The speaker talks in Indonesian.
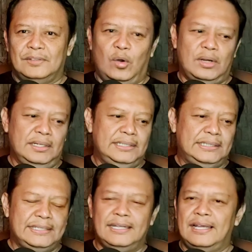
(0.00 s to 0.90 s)
Orang
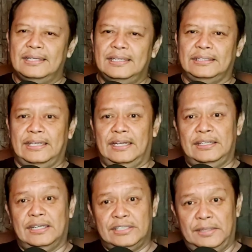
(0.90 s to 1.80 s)
ditanya lagi ketika
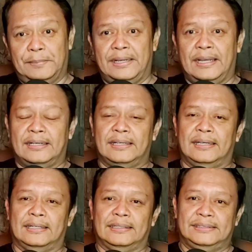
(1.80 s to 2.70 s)
dia jadi
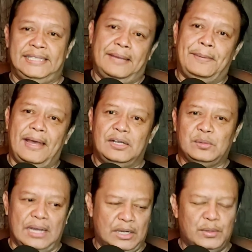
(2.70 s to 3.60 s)
pedagang, siapa
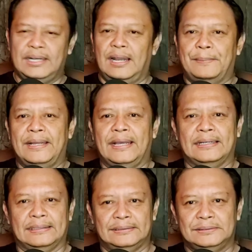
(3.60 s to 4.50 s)
aku? Aku adalah
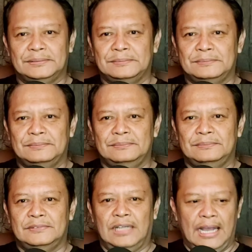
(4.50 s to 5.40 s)
pedagang.
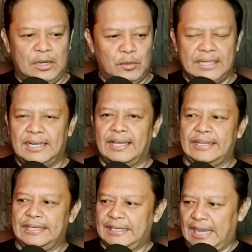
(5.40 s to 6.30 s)
Aku adalah
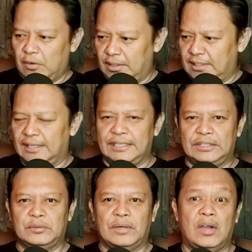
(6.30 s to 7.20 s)
ini, aku adalah
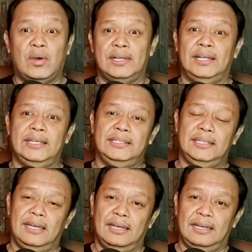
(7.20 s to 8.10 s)
itu, aku adalah
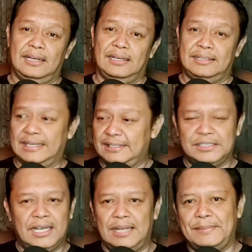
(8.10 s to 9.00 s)
ini dan
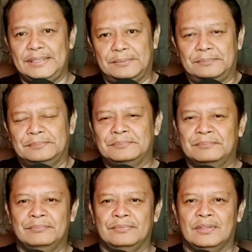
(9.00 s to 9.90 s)
segala macam.
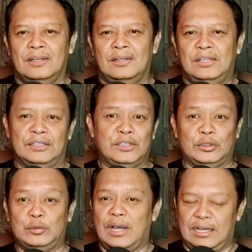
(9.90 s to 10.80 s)
Dan
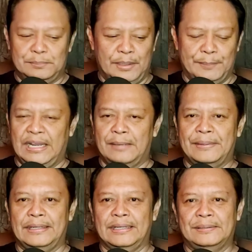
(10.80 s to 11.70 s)
tentu akan
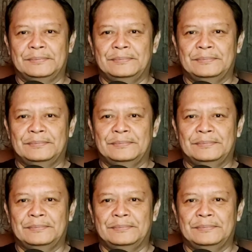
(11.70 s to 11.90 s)
berbeda-beda.